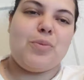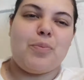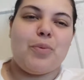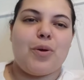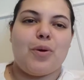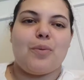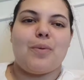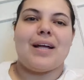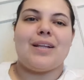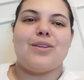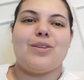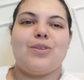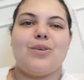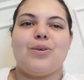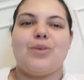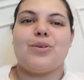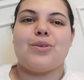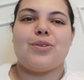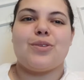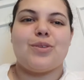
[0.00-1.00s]
y
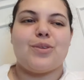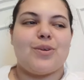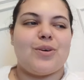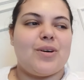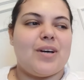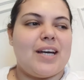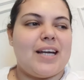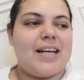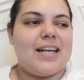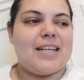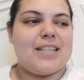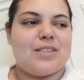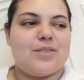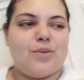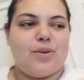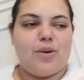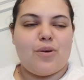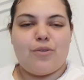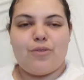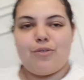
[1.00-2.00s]
probando todas
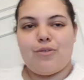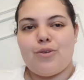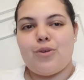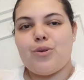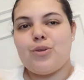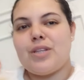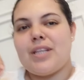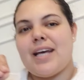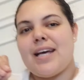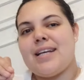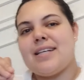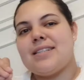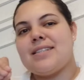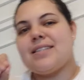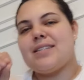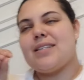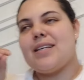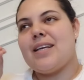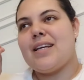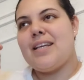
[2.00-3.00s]
las
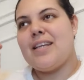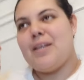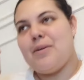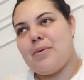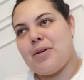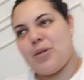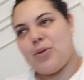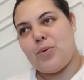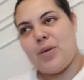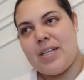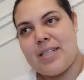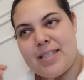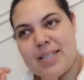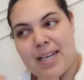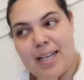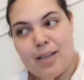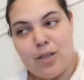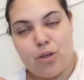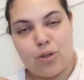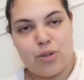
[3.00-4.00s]
frutas y verduras
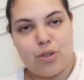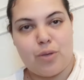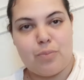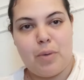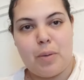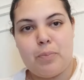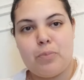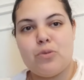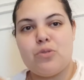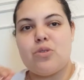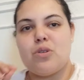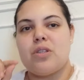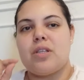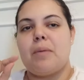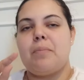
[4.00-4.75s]
que el doctor me puso.